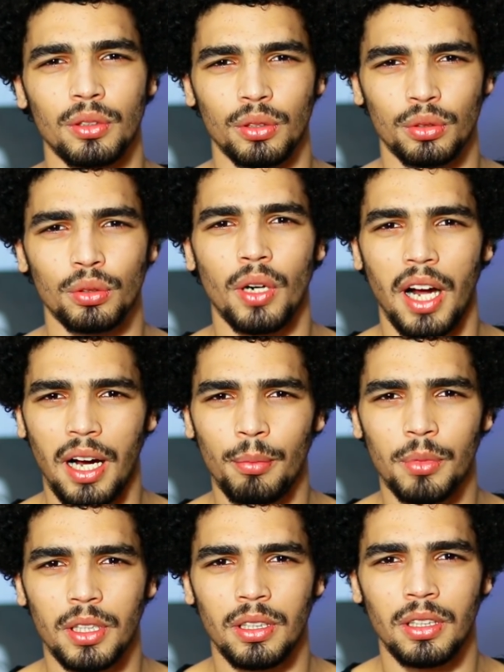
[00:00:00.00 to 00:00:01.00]
دكتور
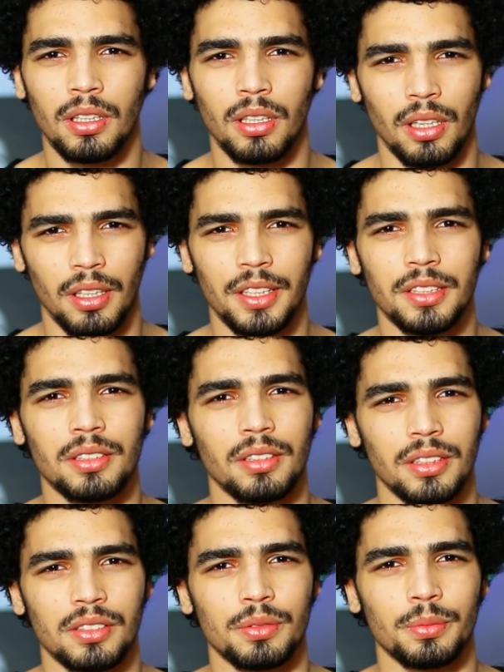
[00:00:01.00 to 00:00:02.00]
عمرو رئيس
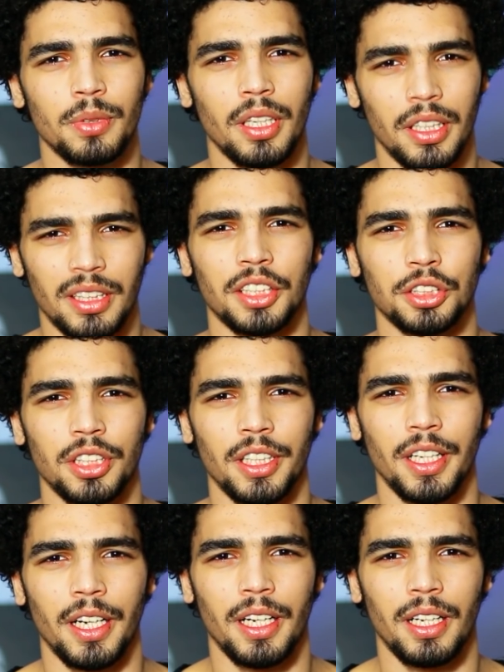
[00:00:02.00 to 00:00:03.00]
قسم
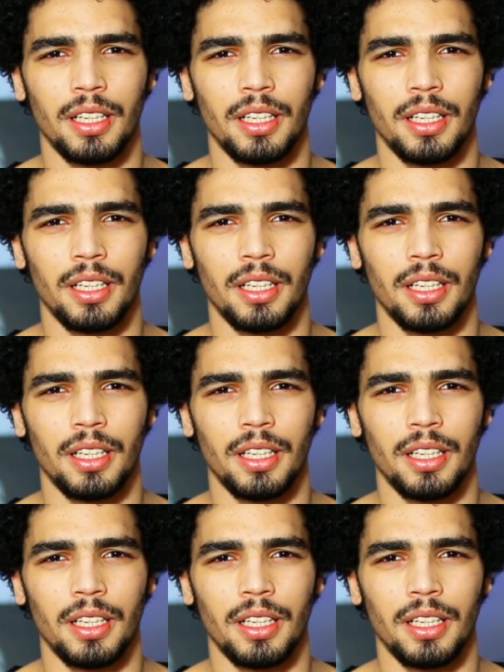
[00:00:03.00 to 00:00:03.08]
التشريح